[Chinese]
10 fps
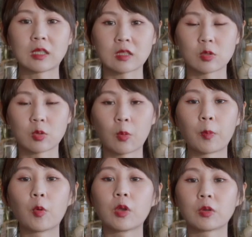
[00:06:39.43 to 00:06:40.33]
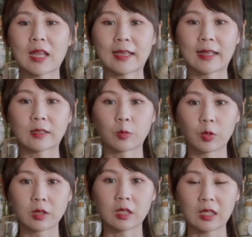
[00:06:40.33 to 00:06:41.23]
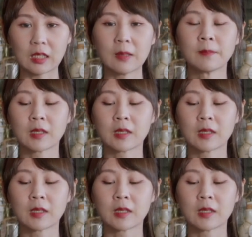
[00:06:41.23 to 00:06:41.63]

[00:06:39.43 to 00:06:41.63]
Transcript: 那个都不会有太大的问题。